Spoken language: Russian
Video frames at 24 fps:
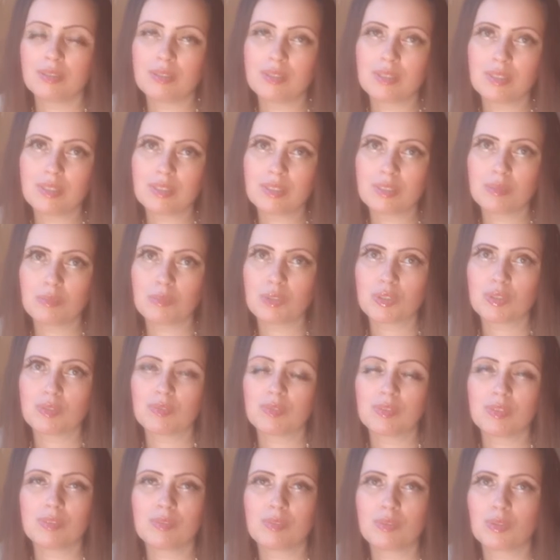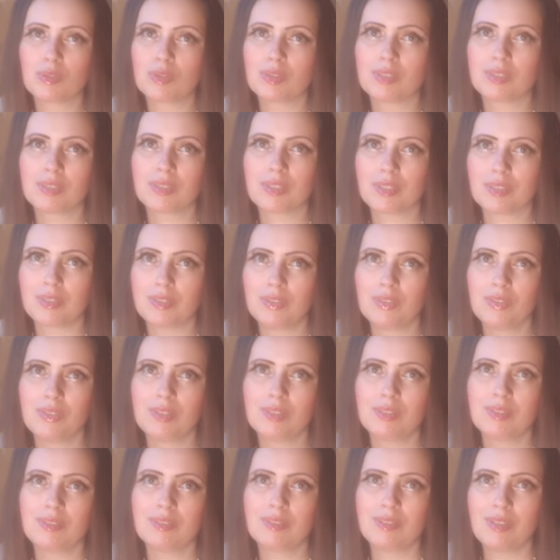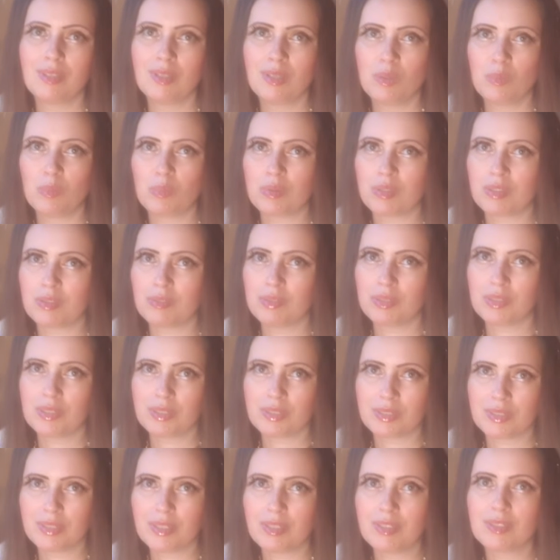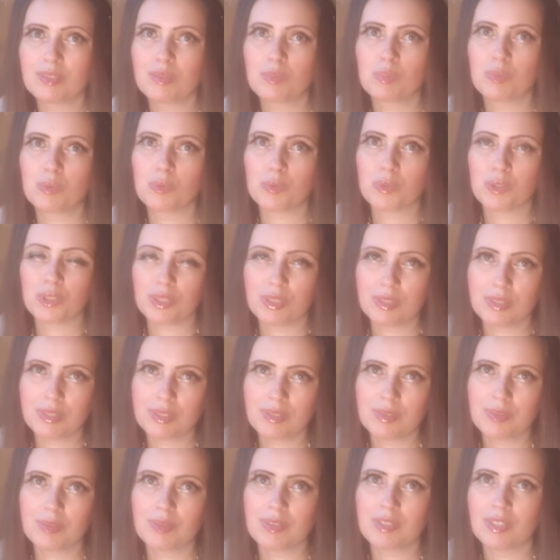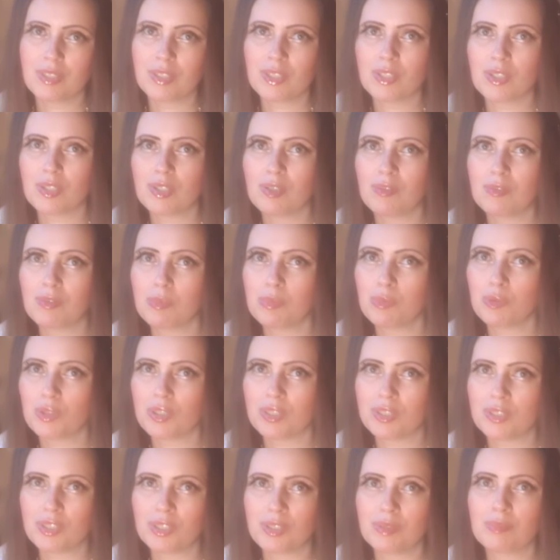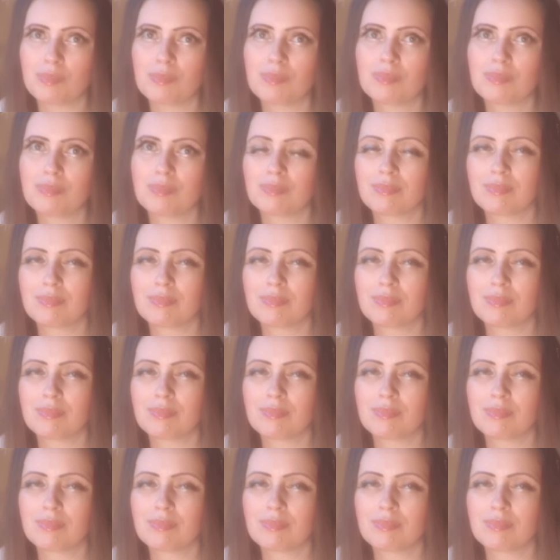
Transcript: интересна, может, вы все-таки захотите проявить азарт, поучаствовать. Я желаю вам удачи.